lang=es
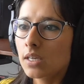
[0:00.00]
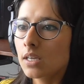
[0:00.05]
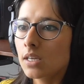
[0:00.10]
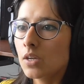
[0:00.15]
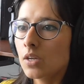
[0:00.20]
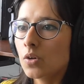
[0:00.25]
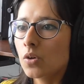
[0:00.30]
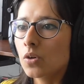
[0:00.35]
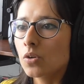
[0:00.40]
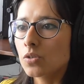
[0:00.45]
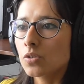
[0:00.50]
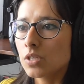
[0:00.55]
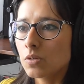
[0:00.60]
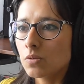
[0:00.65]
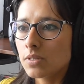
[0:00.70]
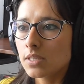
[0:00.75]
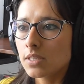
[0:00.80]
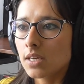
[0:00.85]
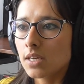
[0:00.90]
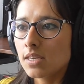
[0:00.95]
el ingeniero José
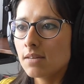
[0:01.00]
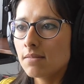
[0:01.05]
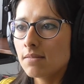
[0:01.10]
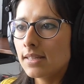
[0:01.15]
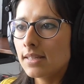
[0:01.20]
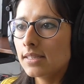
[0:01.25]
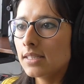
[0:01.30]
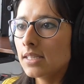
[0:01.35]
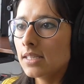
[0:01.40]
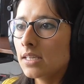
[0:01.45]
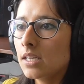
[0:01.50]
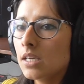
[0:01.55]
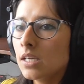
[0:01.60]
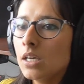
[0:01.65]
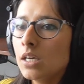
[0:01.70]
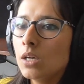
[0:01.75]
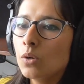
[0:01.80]
Luis Cañabate,